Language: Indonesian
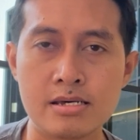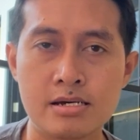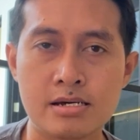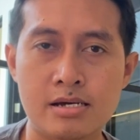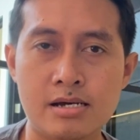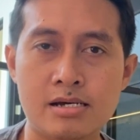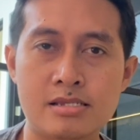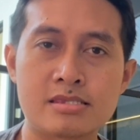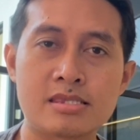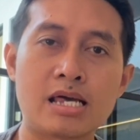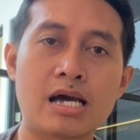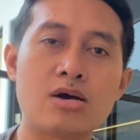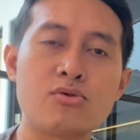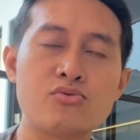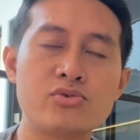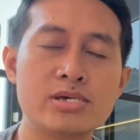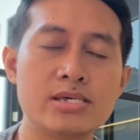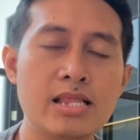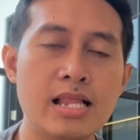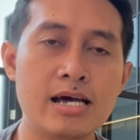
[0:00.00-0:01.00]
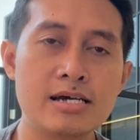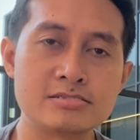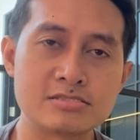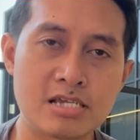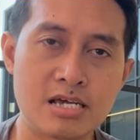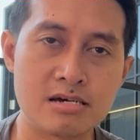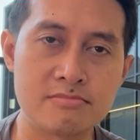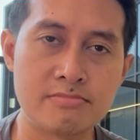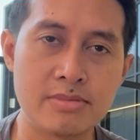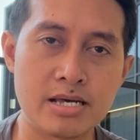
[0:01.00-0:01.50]
Ketahuilah
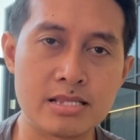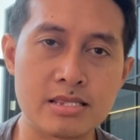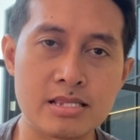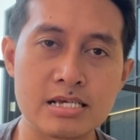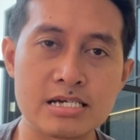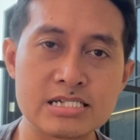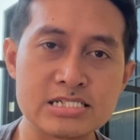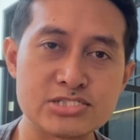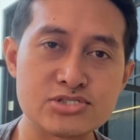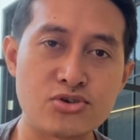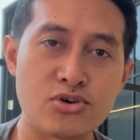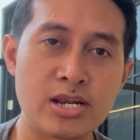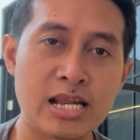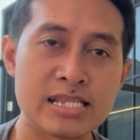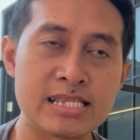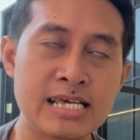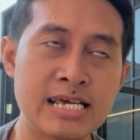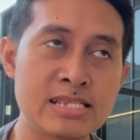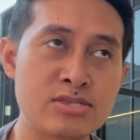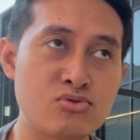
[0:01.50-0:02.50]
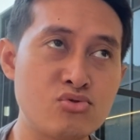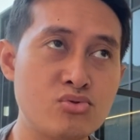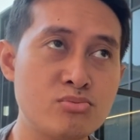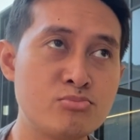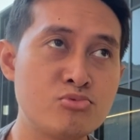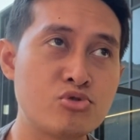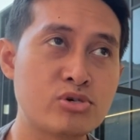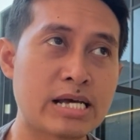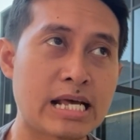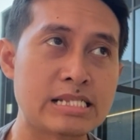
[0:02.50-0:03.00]
sahabat, sholat itu
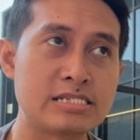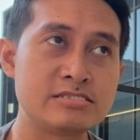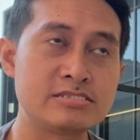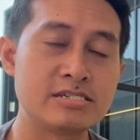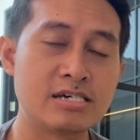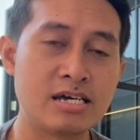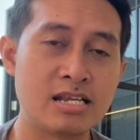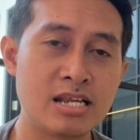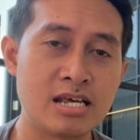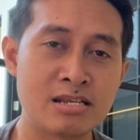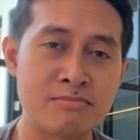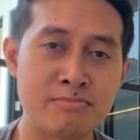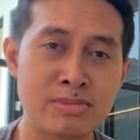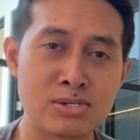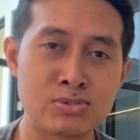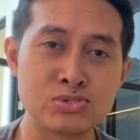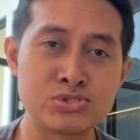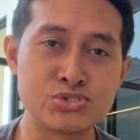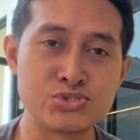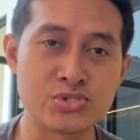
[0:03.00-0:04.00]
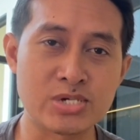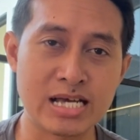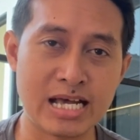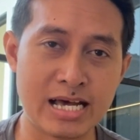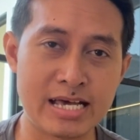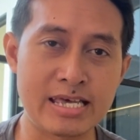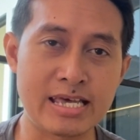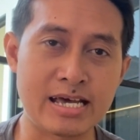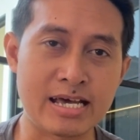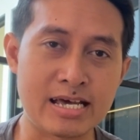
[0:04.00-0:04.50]
bukan jalan menuju
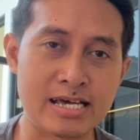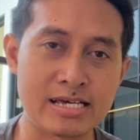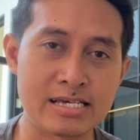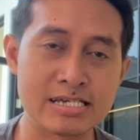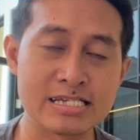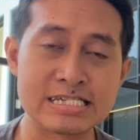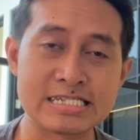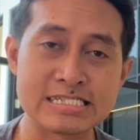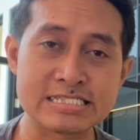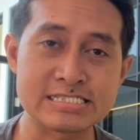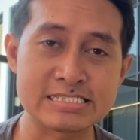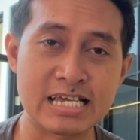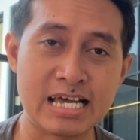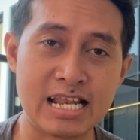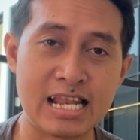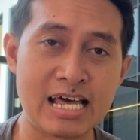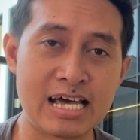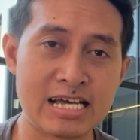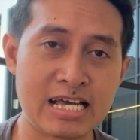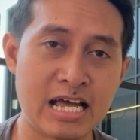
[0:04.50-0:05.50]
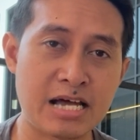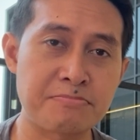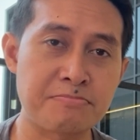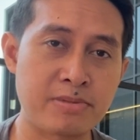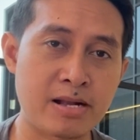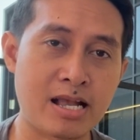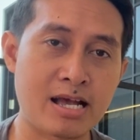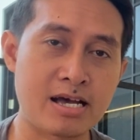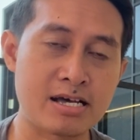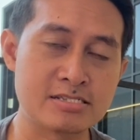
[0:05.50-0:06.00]
kaya. Salah
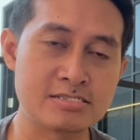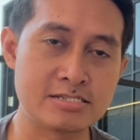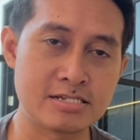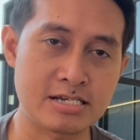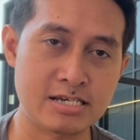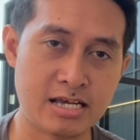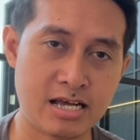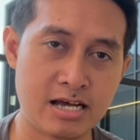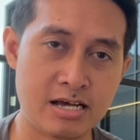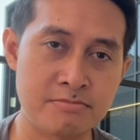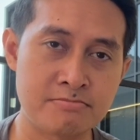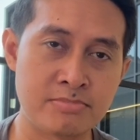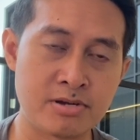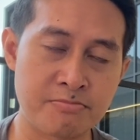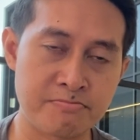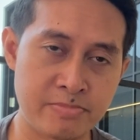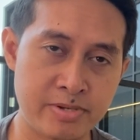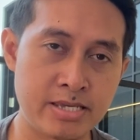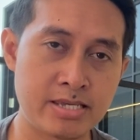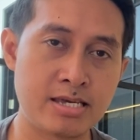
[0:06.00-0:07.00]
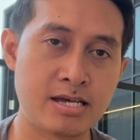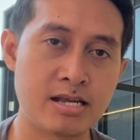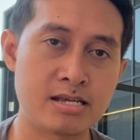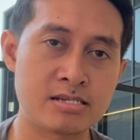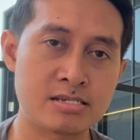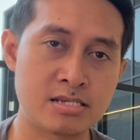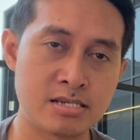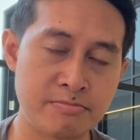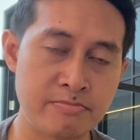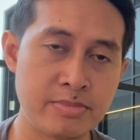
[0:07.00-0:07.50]
kaprah jika berpikir
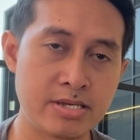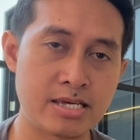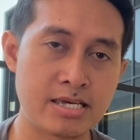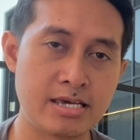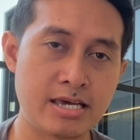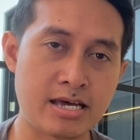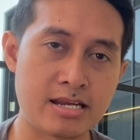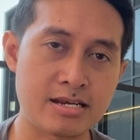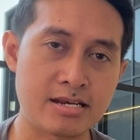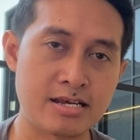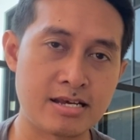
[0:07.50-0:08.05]
demikian.